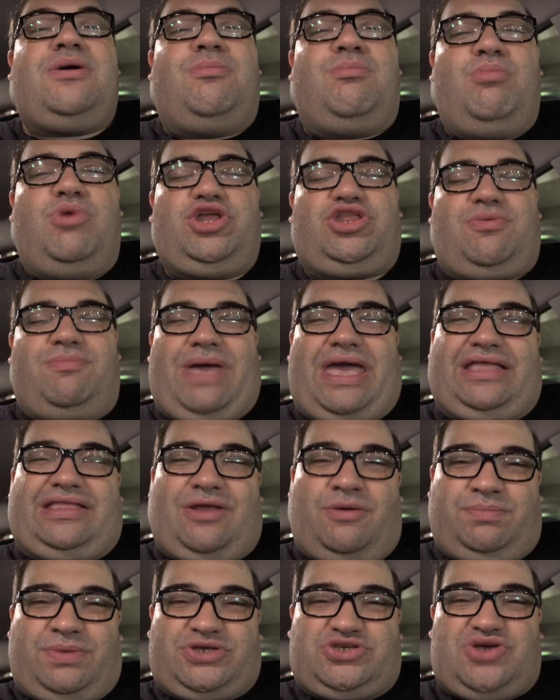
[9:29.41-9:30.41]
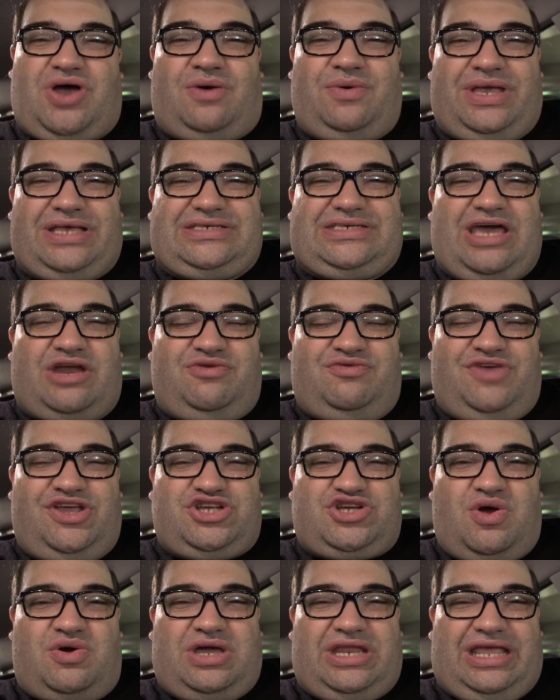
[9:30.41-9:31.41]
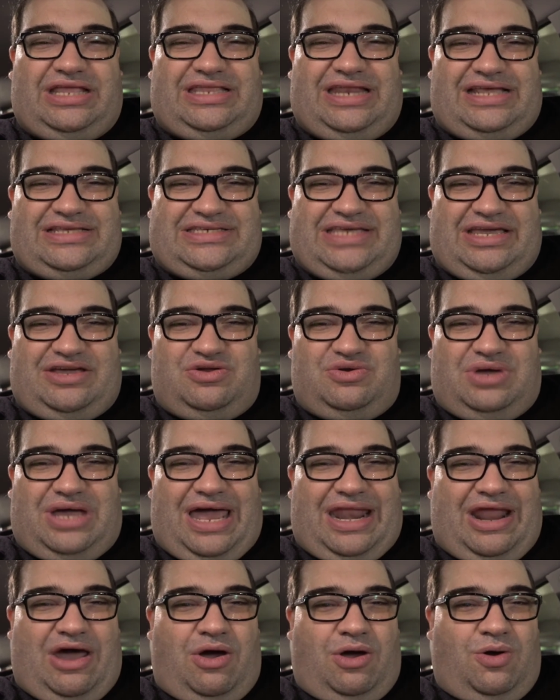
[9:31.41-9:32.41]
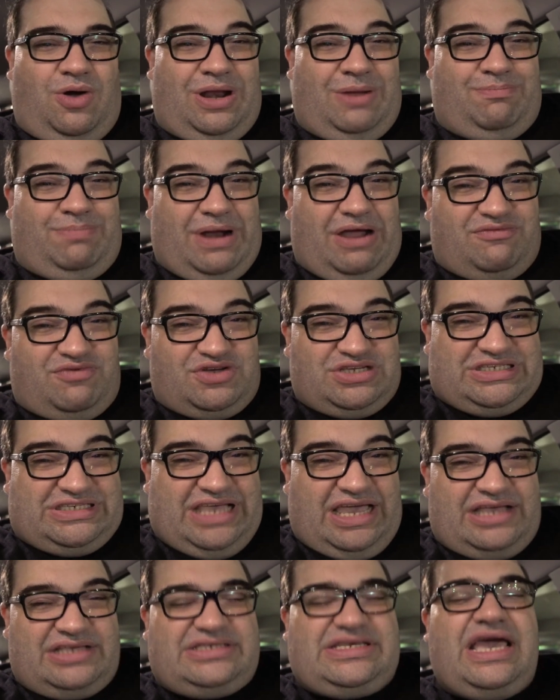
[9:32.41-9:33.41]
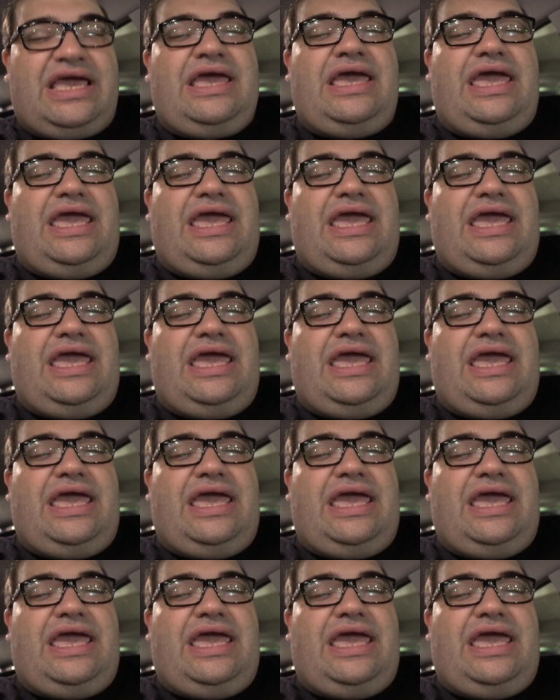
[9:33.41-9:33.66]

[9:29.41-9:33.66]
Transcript: Muito bem, então, pessoal, esse era o vídeo que eu queria trazer aqui no canal agora para vocês.